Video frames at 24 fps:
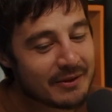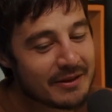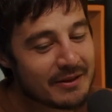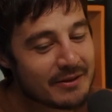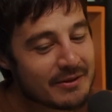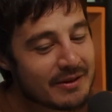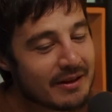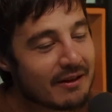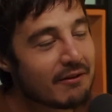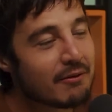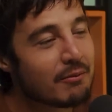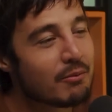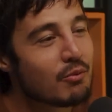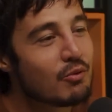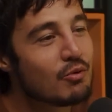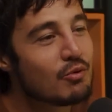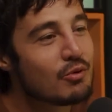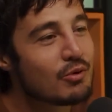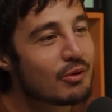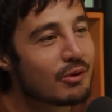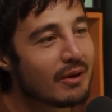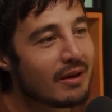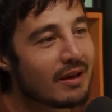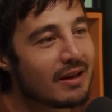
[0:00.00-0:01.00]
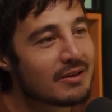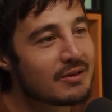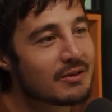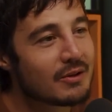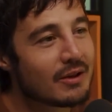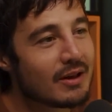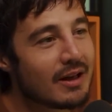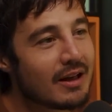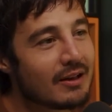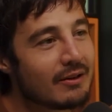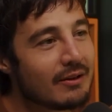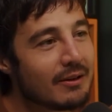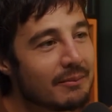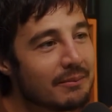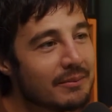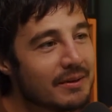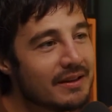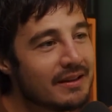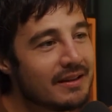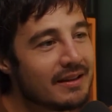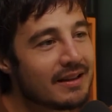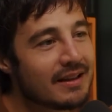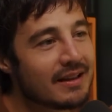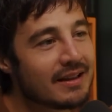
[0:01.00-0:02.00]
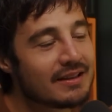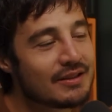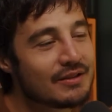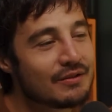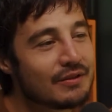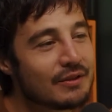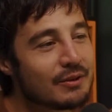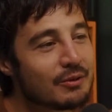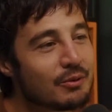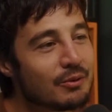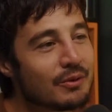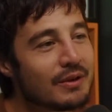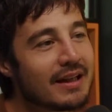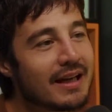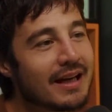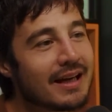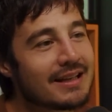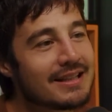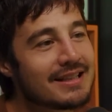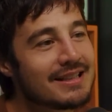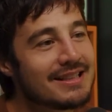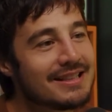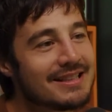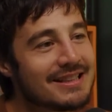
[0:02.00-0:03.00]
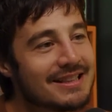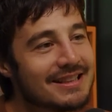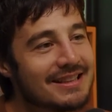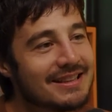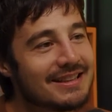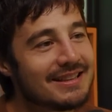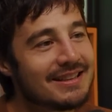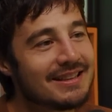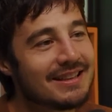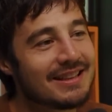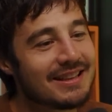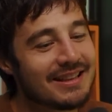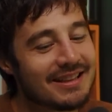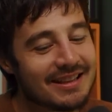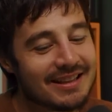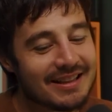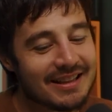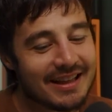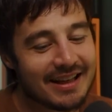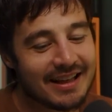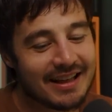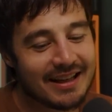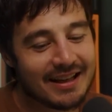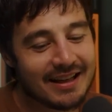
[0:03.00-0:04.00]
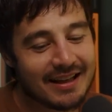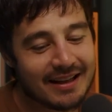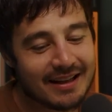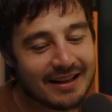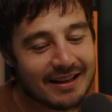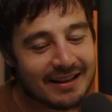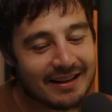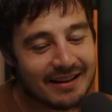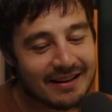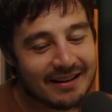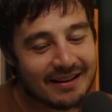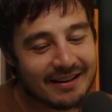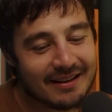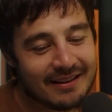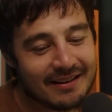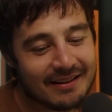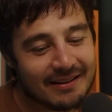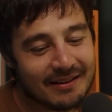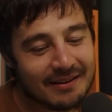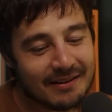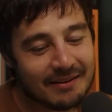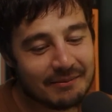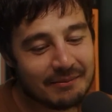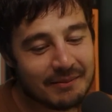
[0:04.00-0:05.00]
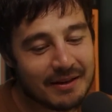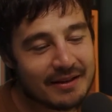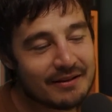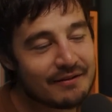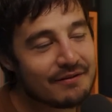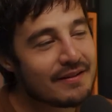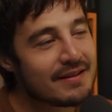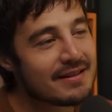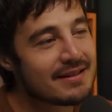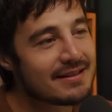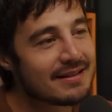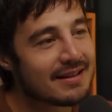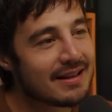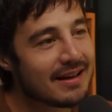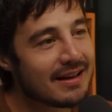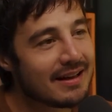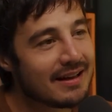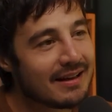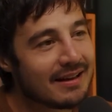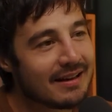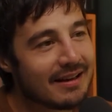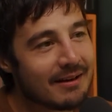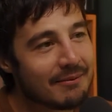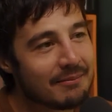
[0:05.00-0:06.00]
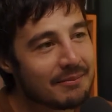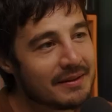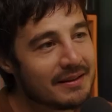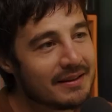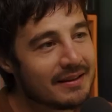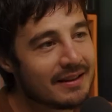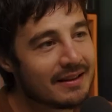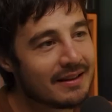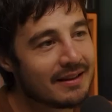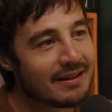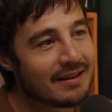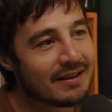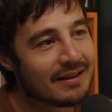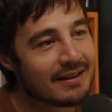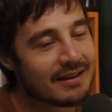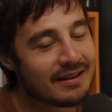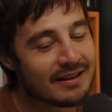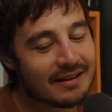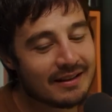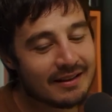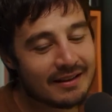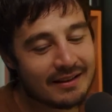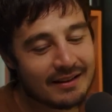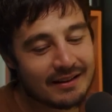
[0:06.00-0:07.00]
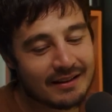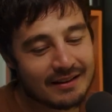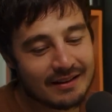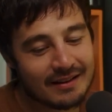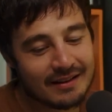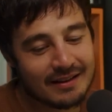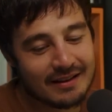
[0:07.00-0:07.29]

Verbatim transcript: que estava muito relacionado à minha dificuldade de é, manifestar a minha.